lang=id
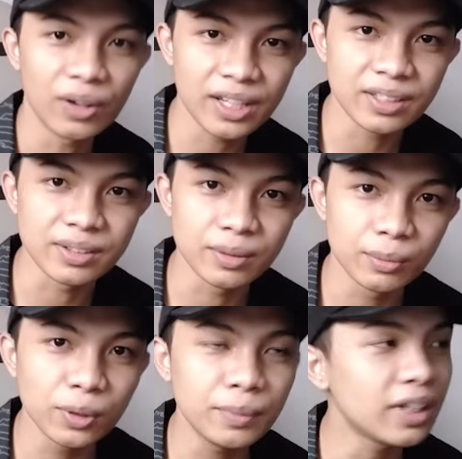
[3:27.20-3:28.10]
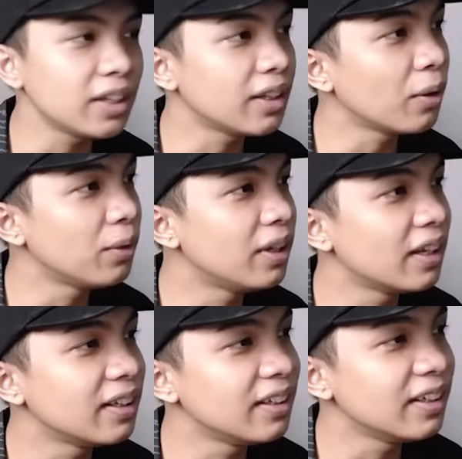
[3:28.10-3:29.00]
Oke okay, sebelumnya kita
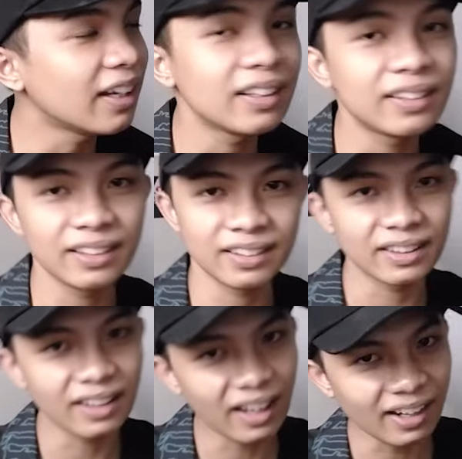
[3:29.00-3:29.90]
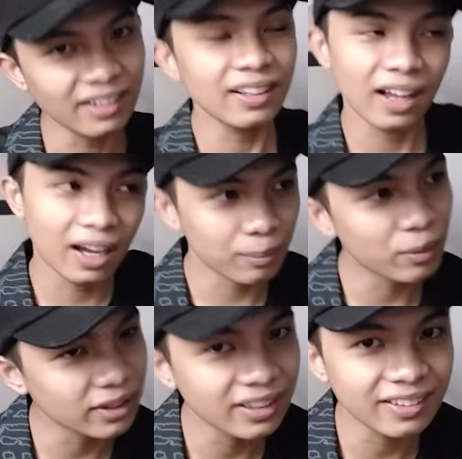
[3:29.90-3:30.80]
udah lihat attack titan
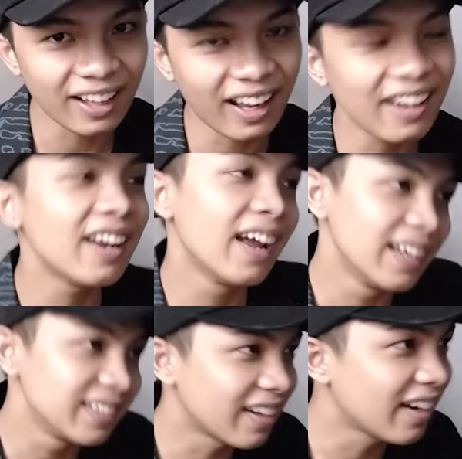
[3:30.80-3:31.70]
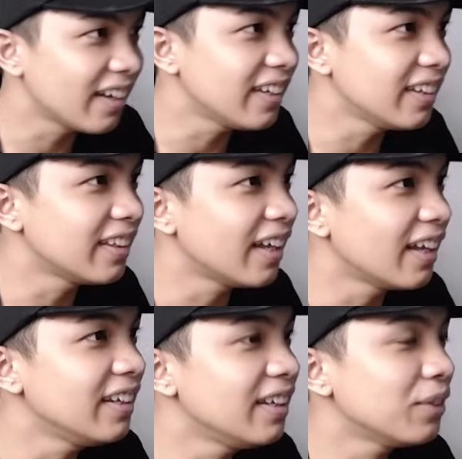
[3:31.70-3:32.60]
Armor titan Sekarang
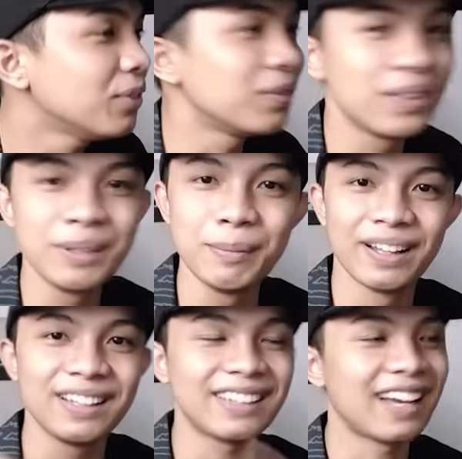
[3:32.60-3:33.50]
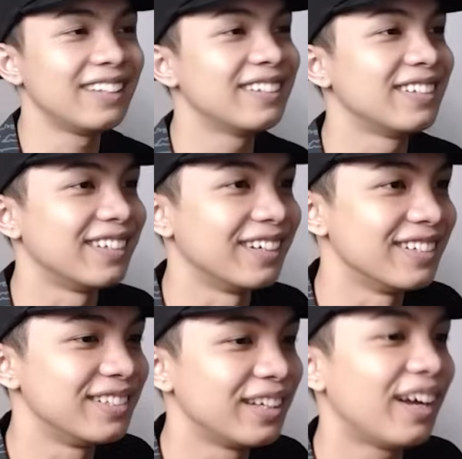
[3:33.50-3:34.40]
kita lihat female titan ya
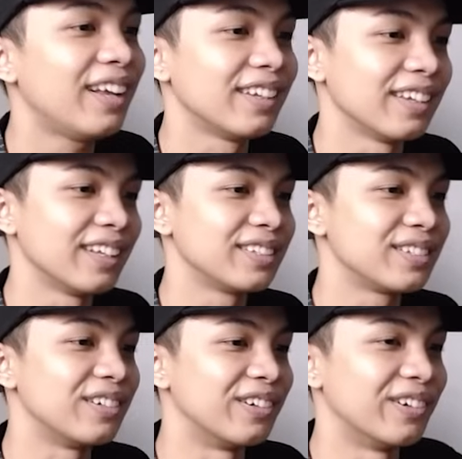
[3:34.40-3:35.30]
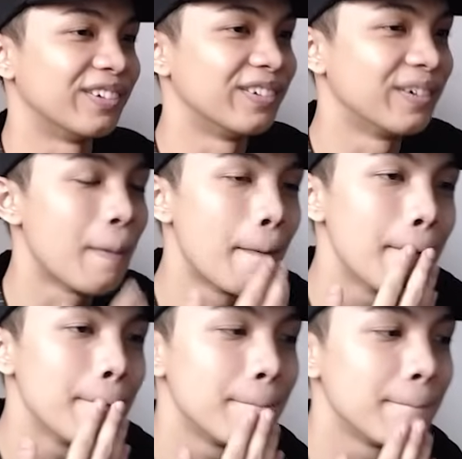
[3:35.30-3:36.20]
guys ya Let's go
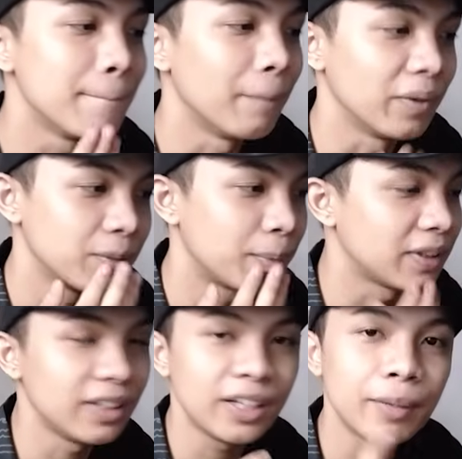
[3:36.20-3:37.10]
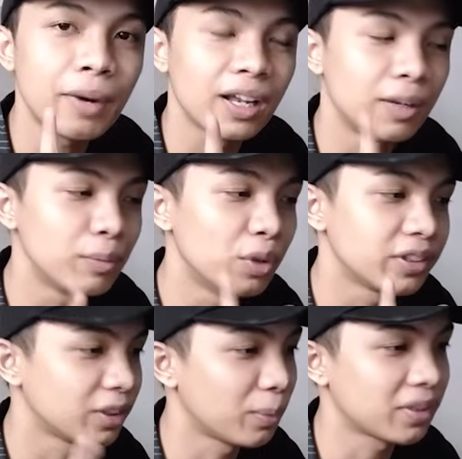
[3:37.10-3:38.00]
hmm, Sepertinya dia bakalan buat satu